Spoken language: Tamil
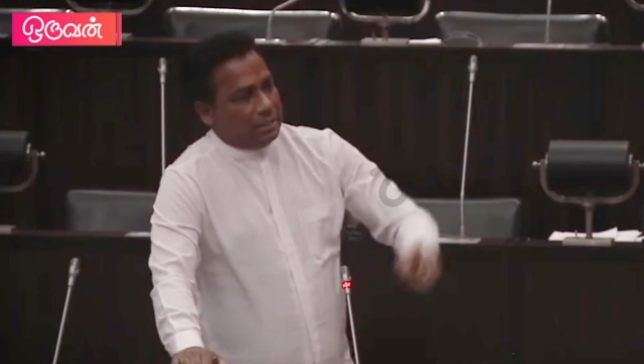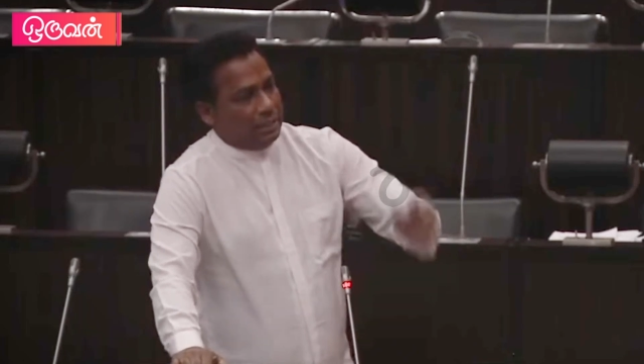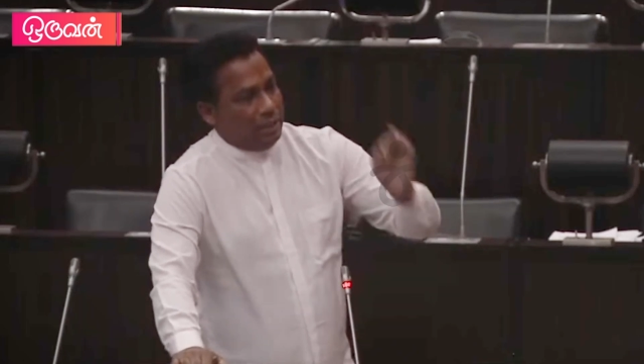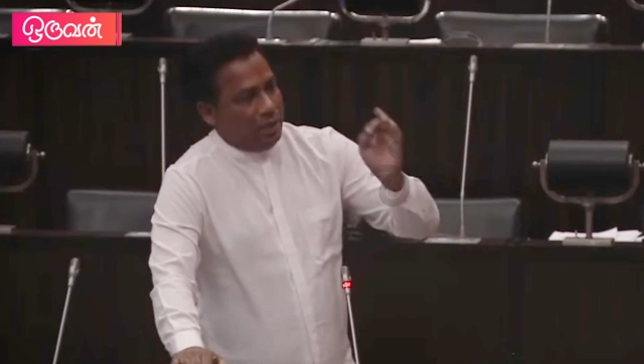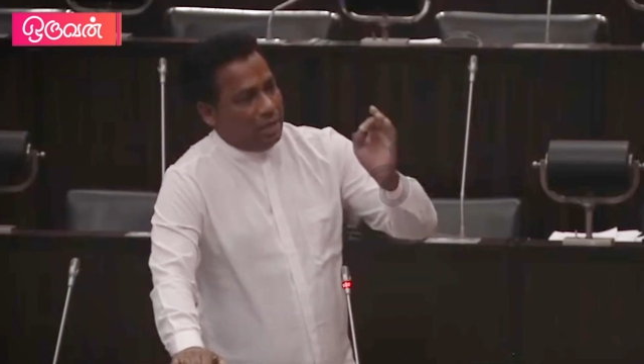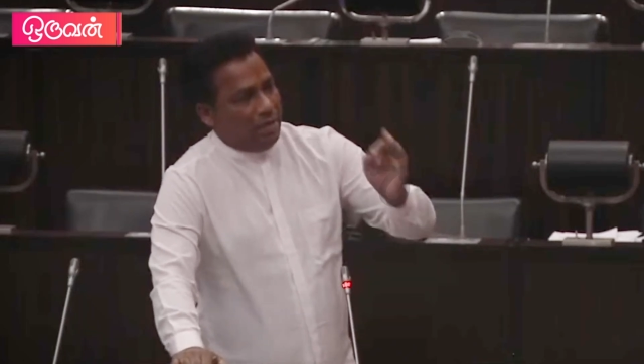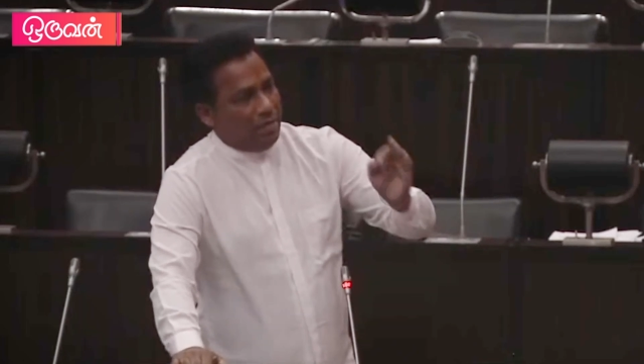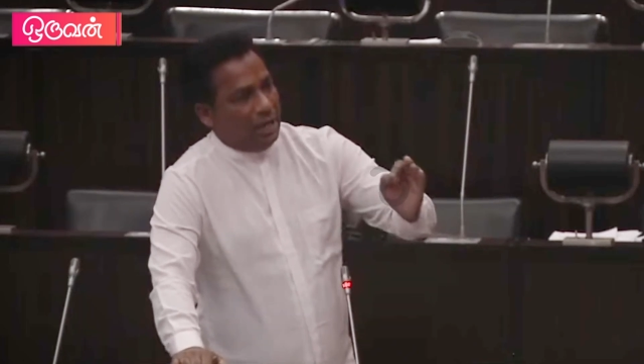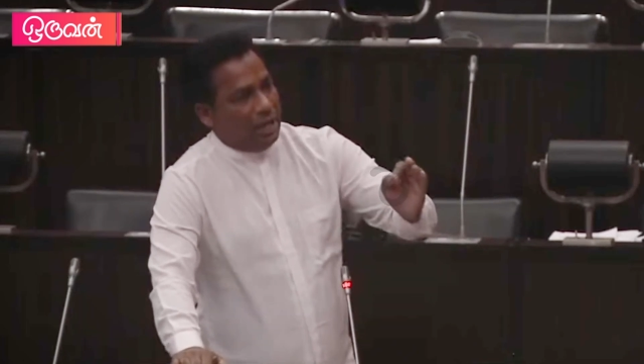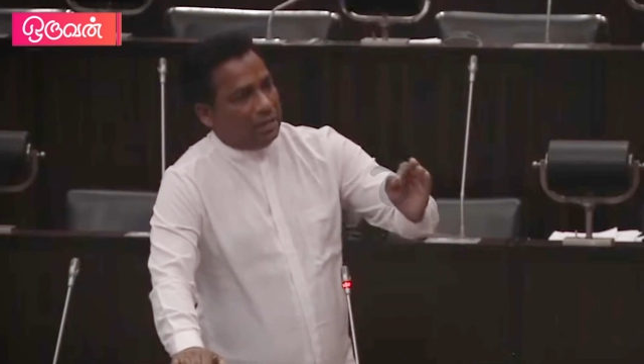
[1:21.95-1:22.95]
சியோன்
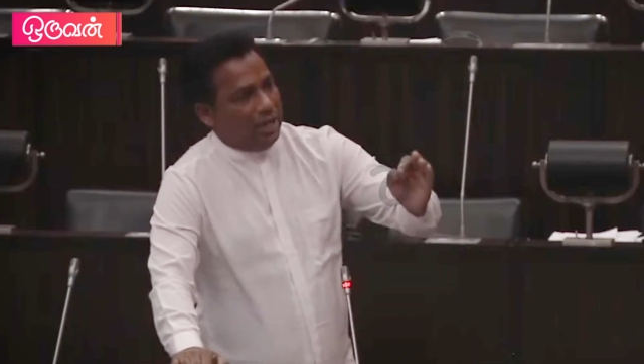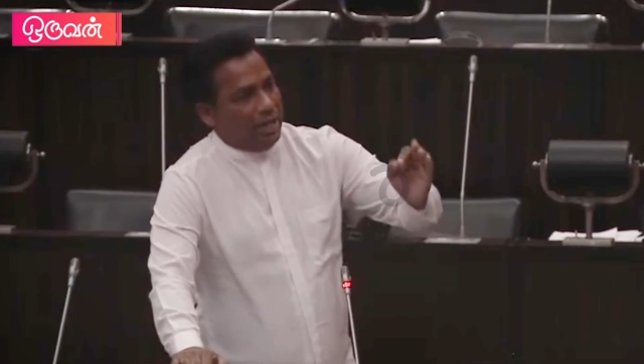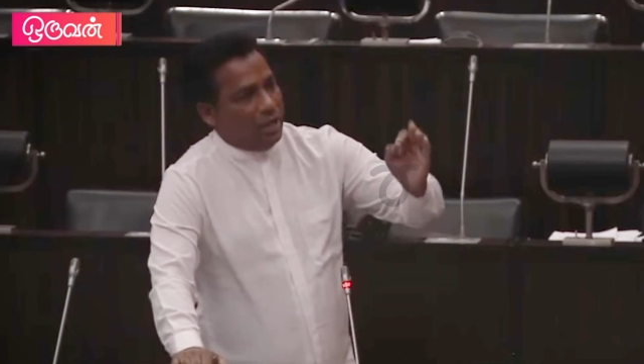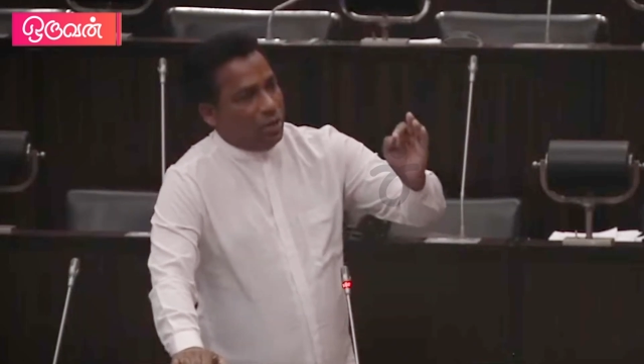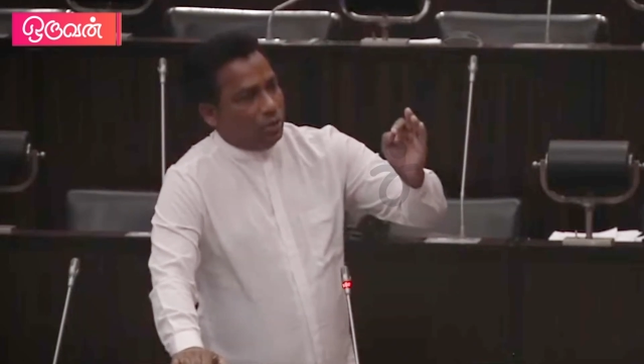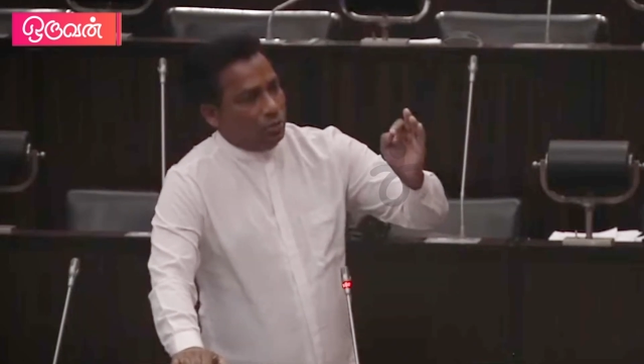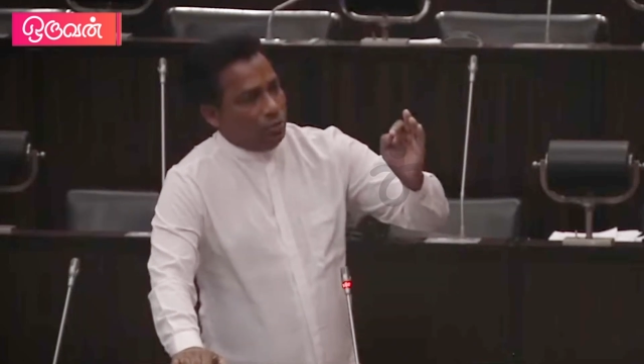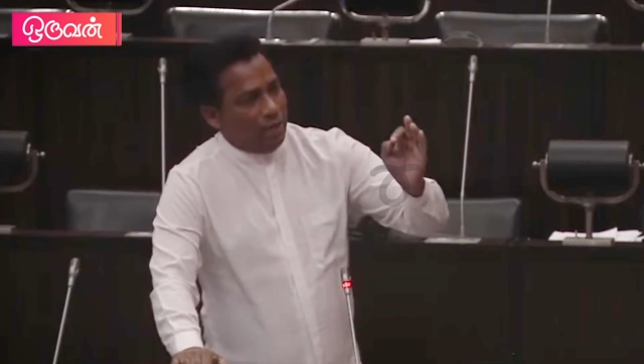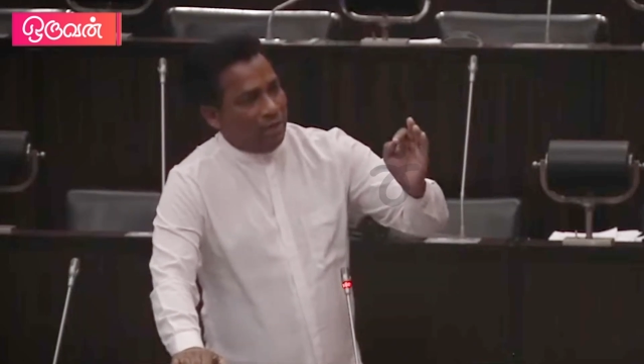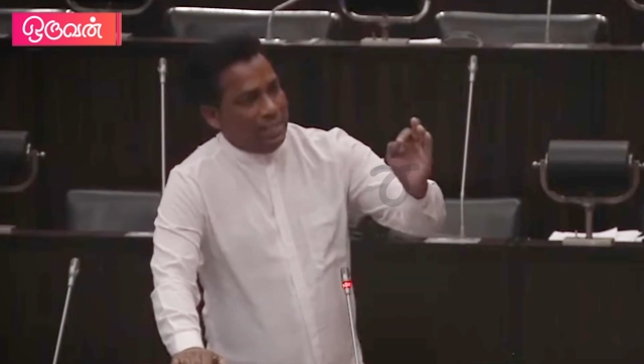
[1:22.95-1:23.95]
தேவாலயத்திலே
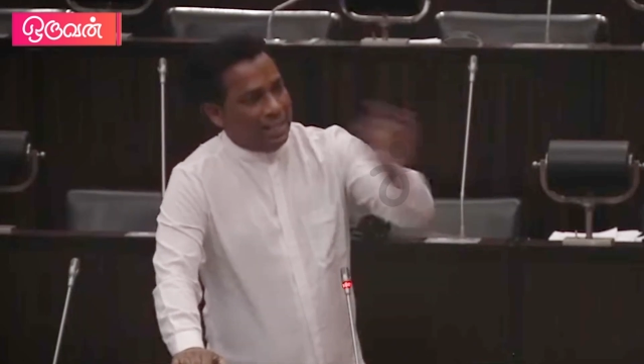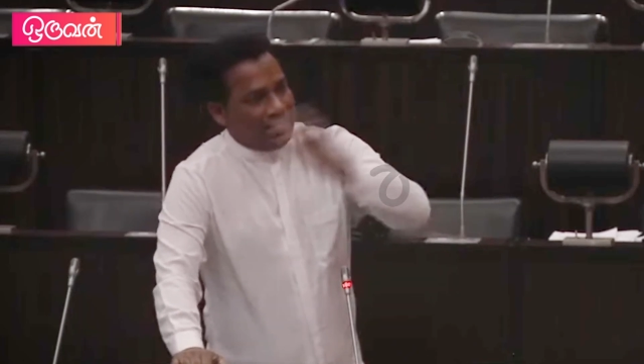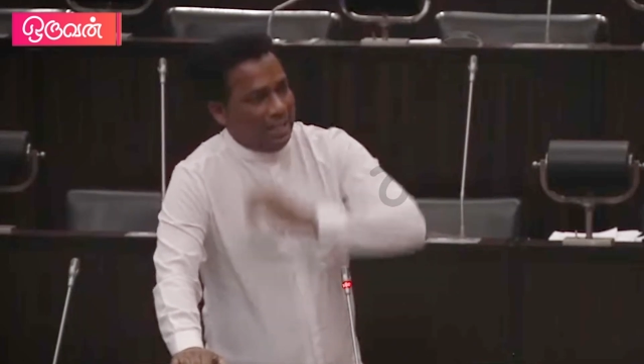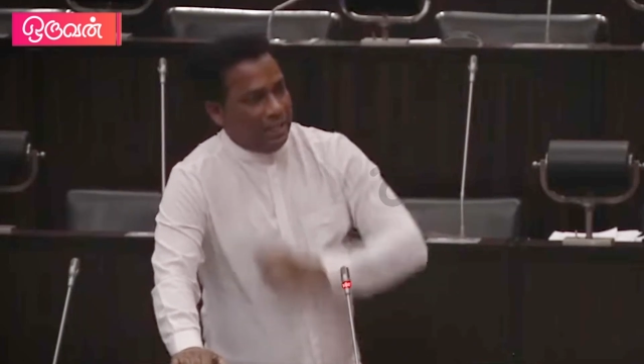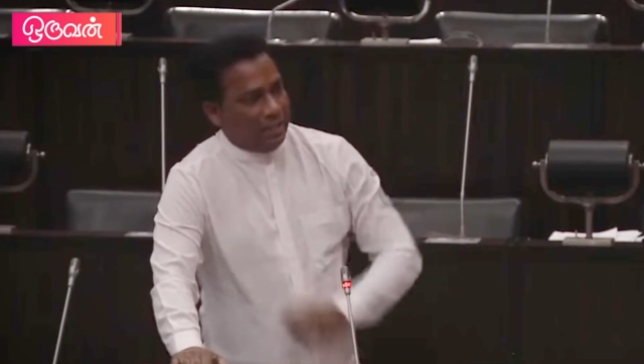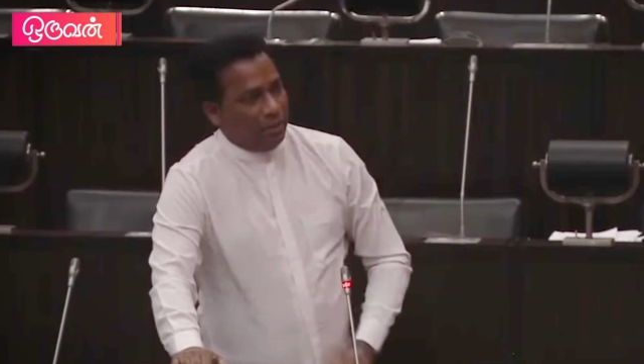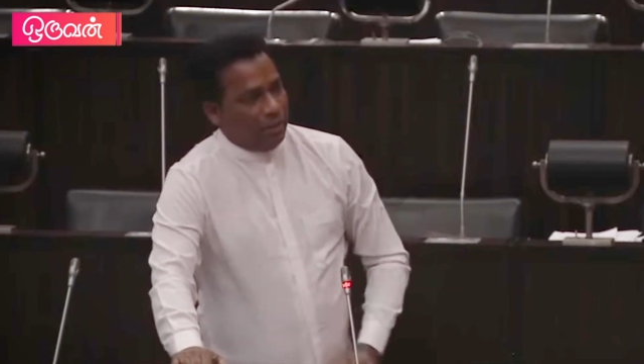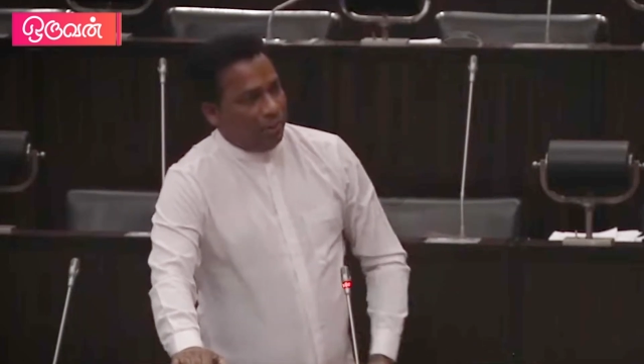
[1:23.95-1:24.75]
குண்டை வடிக்கச் செய்து